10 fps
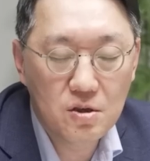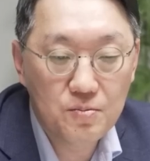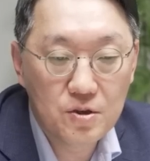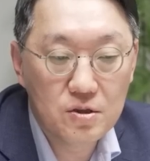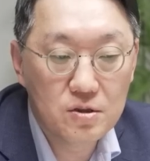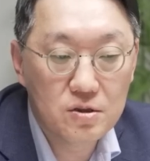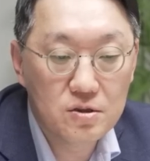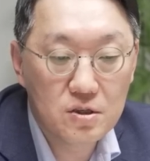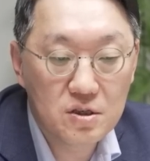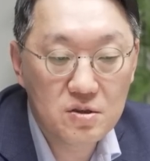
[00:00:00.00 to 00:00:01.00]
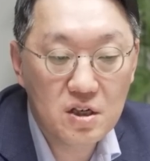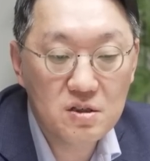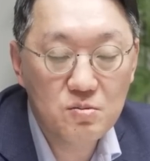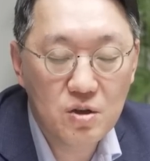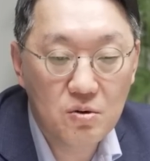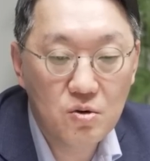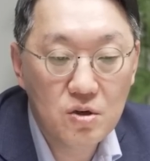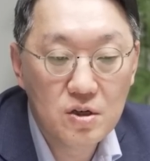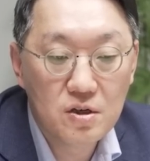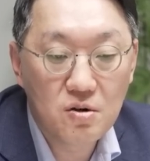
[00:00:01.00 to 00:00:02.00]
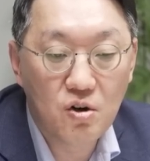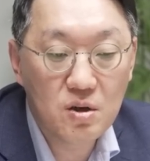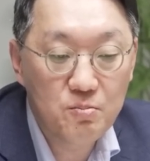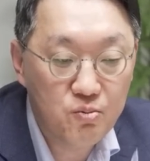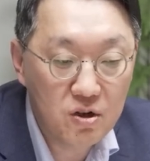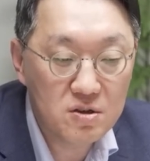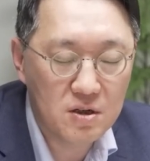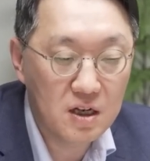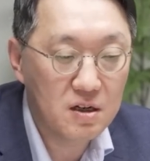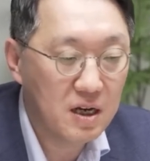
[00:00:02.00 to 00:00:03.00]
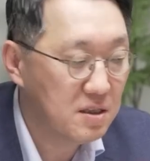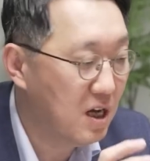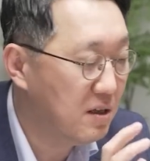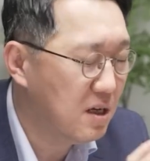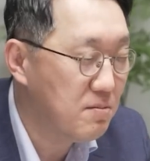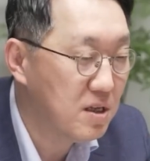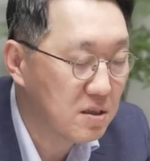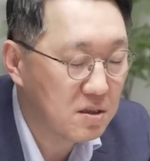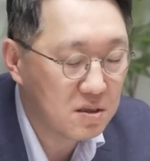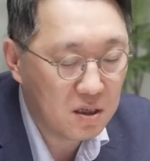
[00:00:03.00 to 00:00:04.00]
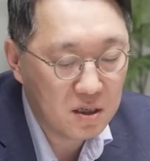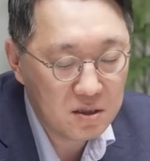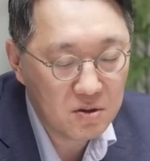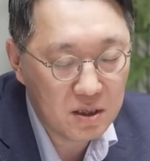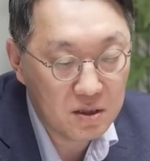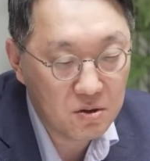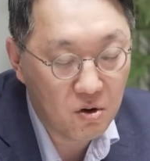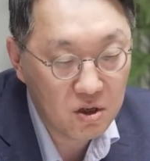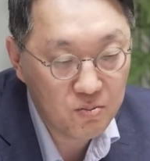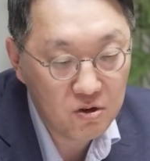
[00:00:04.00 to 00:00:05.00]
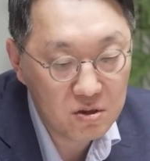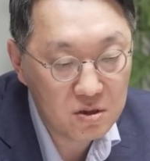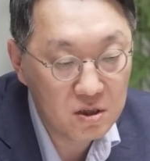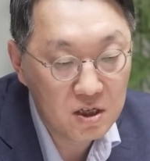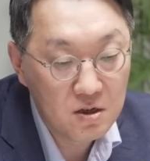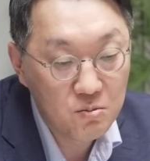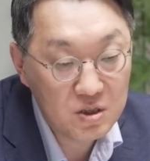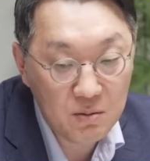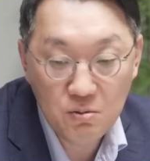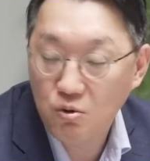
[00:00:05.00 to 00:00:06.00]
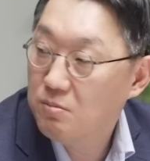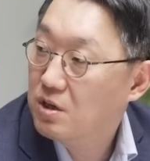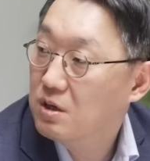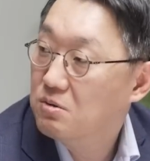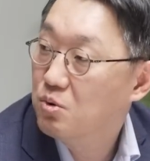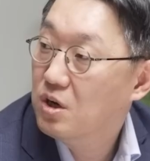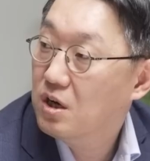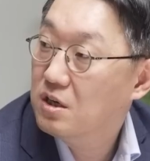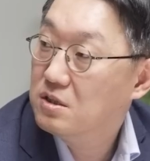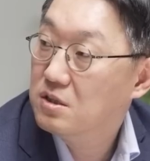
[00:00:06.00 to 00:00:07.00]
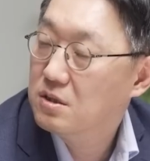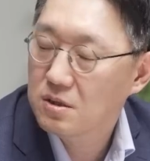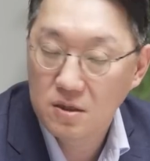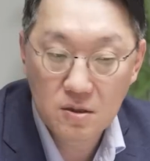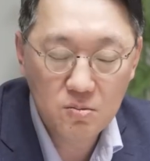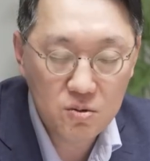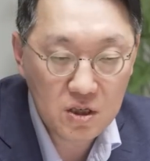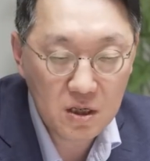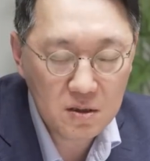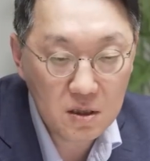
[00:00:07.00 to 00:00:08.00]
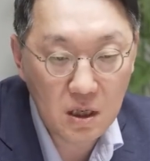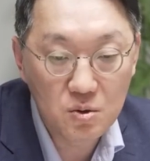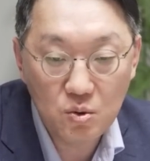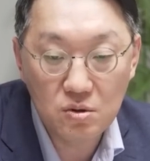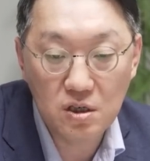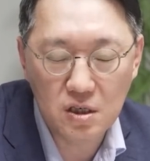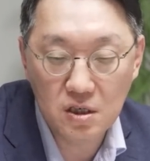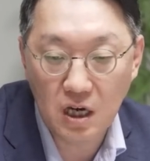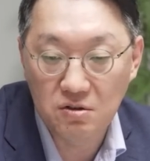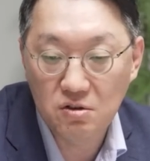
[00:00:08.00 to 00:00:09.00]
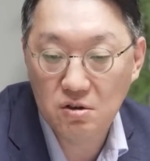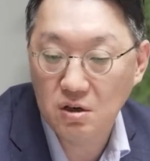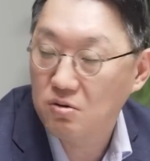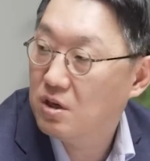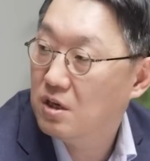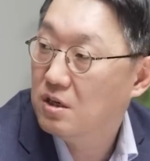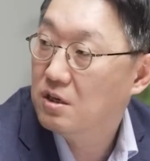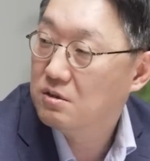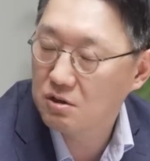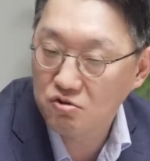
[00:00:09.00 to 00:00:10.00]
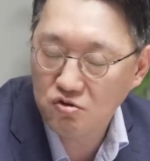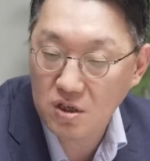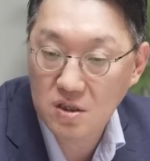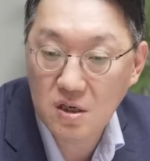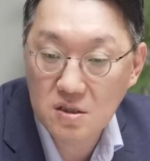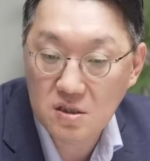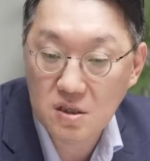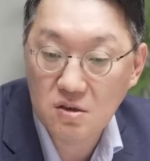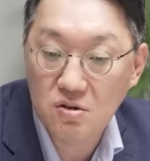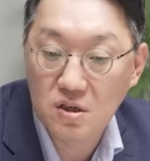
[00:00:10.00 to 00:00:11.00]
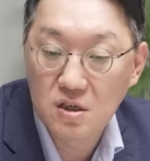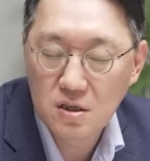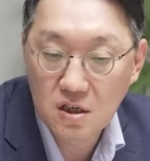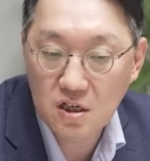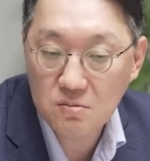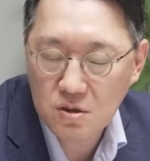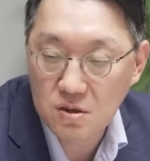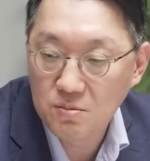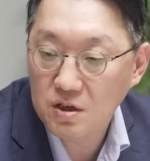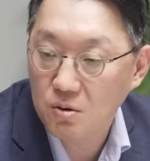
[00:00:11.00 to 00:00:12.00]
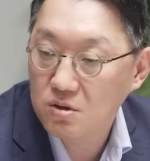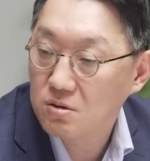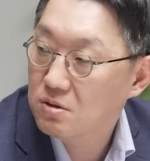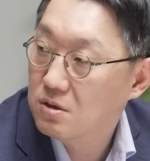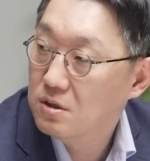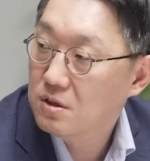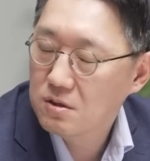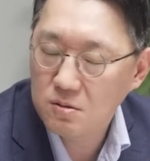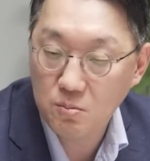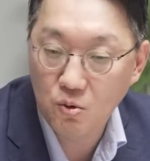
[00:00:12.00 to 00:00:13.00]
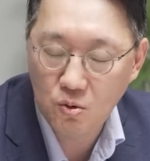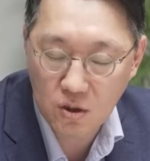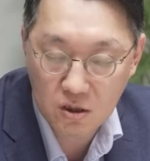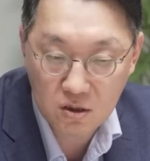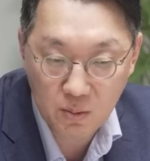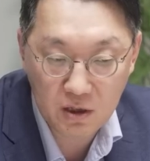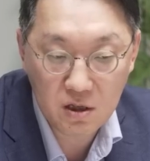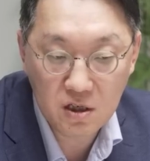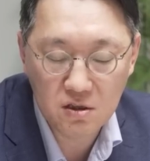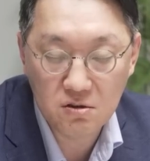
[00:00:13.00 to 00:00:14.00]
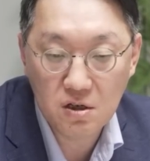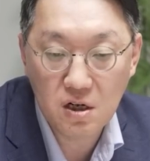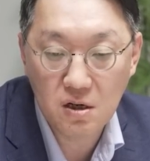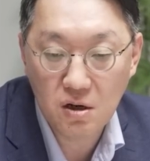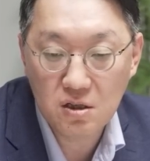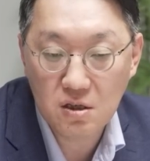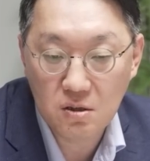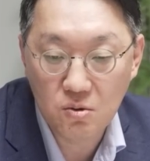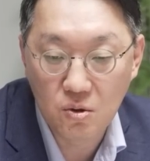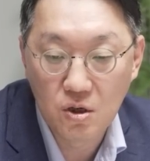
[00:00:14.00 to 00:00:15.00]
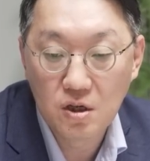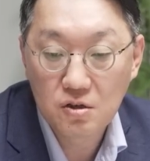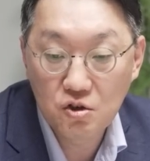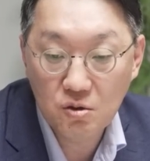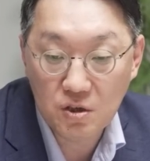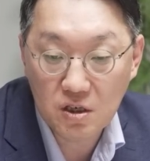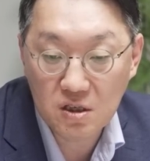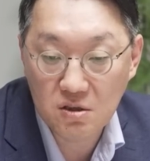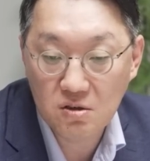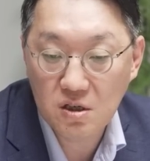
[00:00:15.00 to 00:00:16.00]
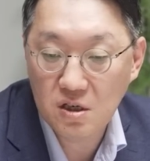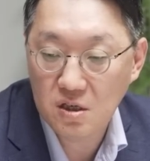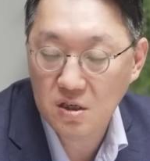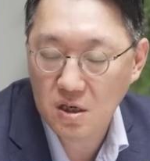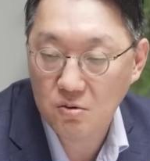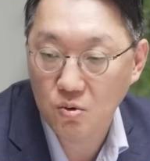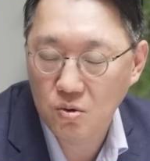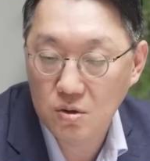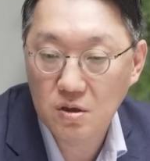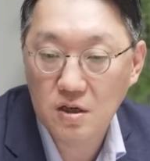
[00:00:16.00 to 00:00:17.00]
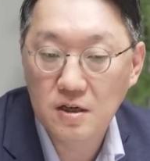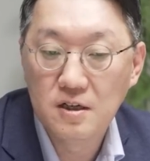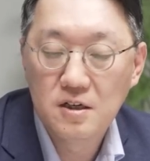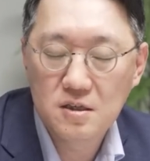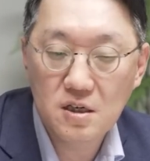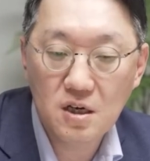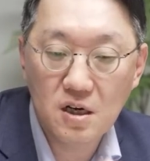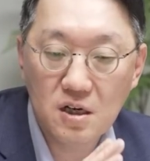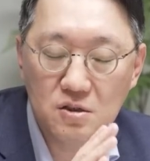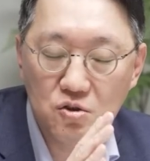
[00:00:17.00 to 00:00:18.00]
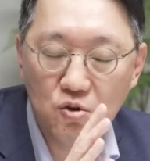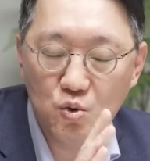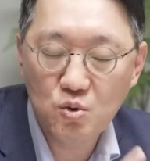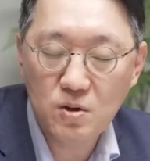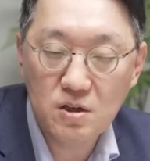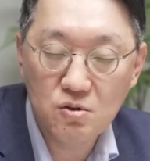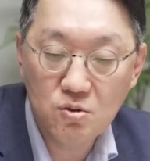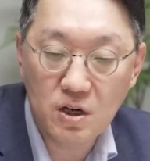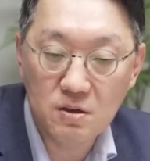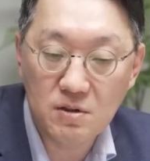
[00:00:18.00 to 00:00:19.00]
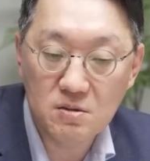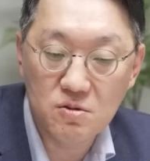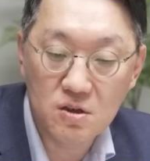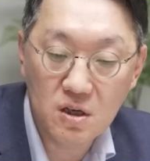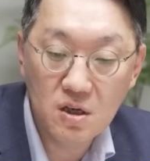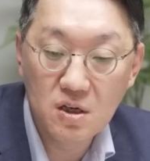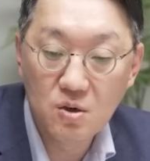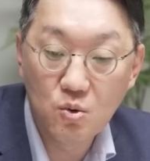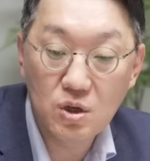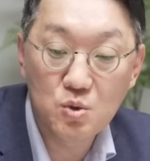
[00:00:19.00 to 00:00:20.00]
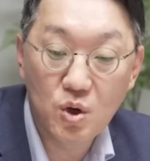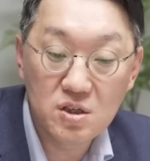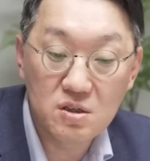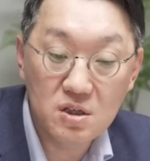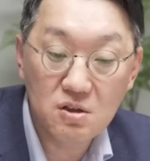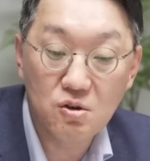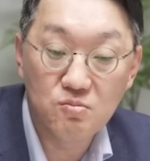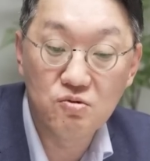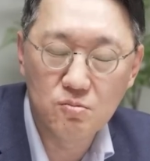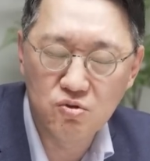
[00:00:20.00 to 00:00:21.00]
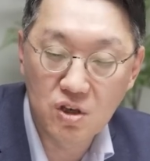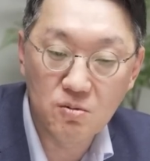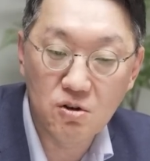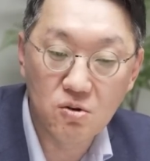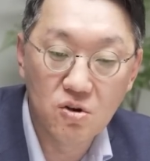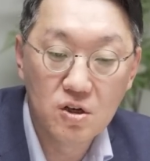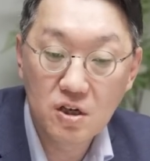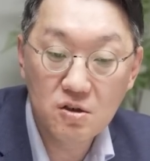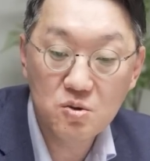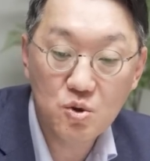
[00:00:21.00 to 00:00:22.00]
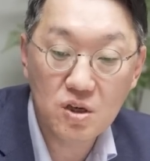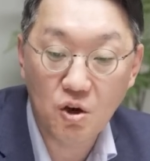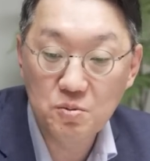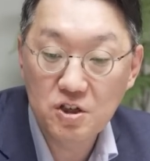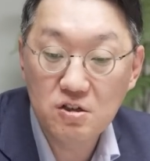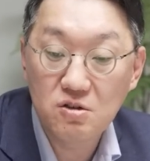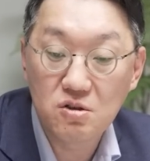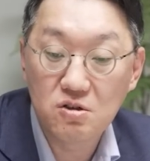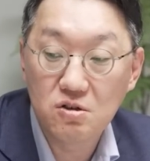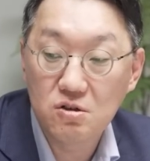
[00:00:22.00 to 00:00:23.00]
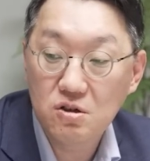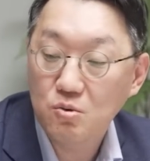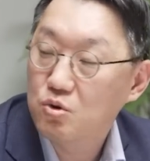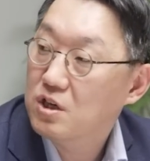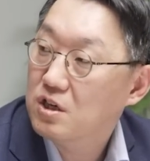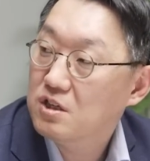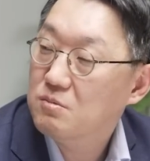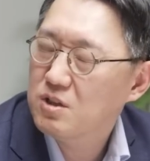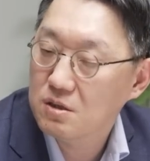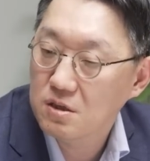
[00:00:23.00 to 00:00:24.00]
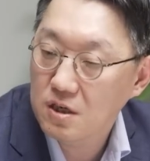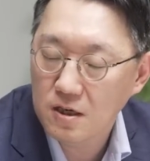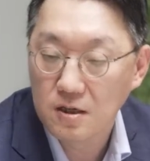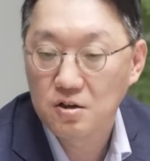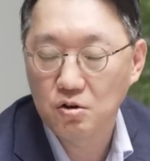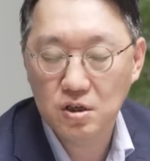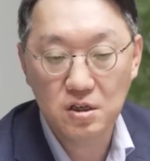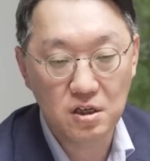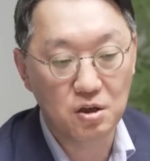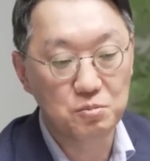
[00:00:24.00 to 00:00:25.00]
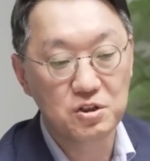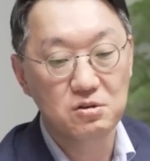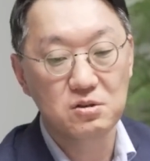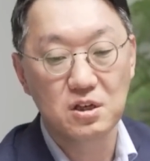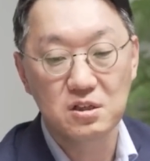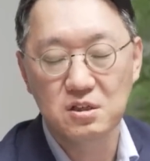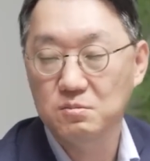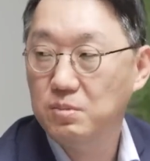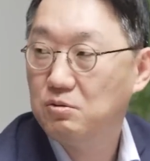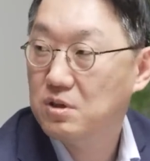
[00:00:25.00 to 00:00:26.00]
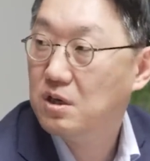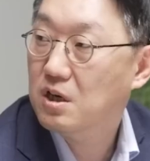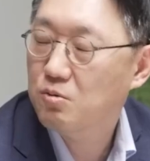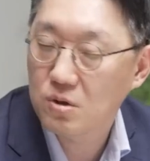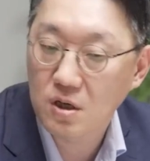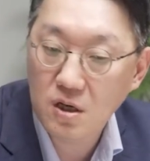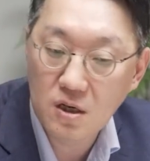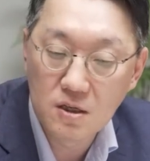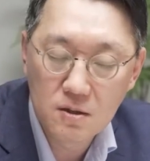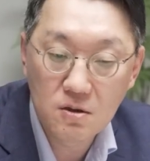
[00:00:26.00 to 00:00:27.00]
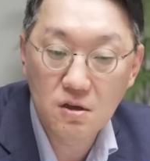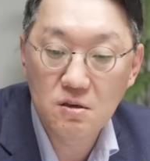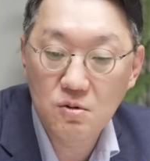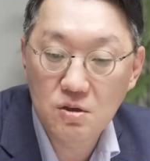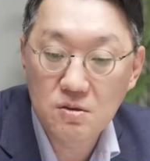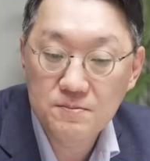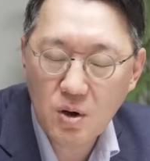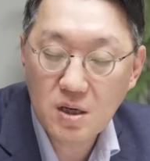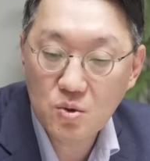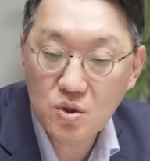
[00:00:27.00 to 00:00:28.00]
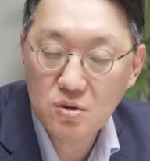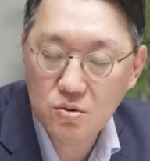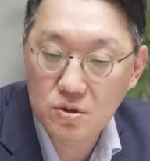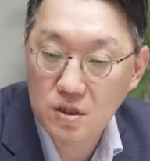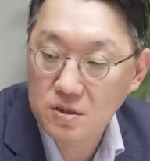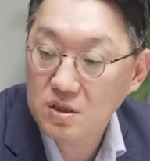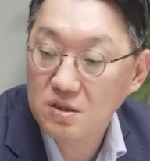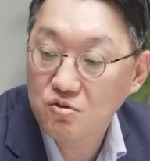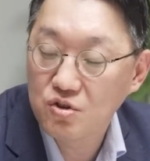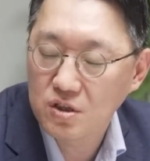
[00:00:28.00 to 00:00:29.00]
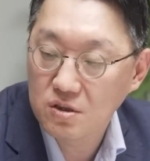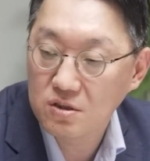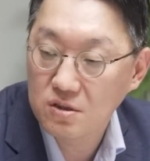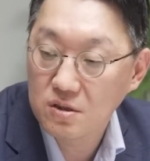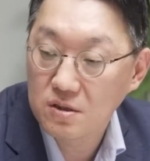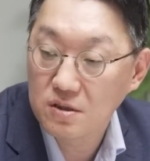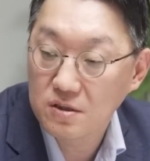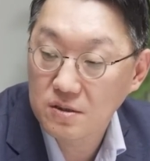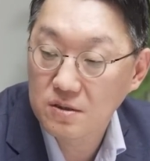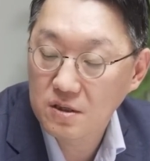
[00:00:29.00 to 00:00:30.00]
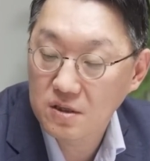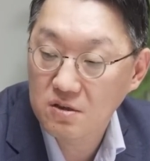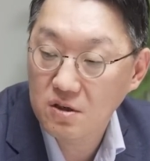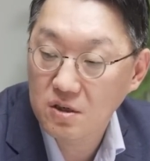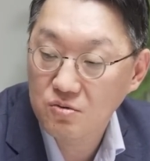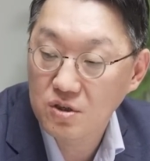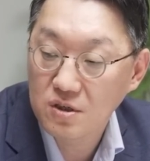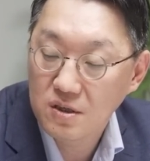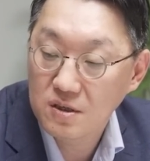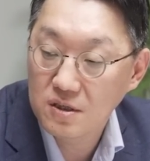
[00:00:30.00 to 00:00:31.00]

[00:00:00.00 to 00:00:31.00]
기업들에서 찾으면 되고 네. 거기 플러스 하나 항상 한 것만 해서는 안 돼요. 거기 플러스 뭐 싸면 뭐 합니까? 올라가야지. 음. 싼데 계속 그냥 이익이 안 늘어나거나 네. 대주주가 이상한 짓을 하거나 음. 이러면 의미가 없거든요. 네. 뭐 예를 들어 배당이 늘어나려 고 하더라도 기업 이익이 늘어나야 하고 그러니까 제가 아까 초, 초반에도 많이 말씀드린 게 네. 올해 좋아지는 섹터 분기별로 네. 이런 쪽에 겹치는 것들을 공략을 하시면 되는데 음. 거기에 이렇게 겹치는 거 제가 지금 바로 생각해 보니까 음. 예를 들면은 화학 소재도 이제 싼 주식들 어, 그렇게 들어가 있고요. 네.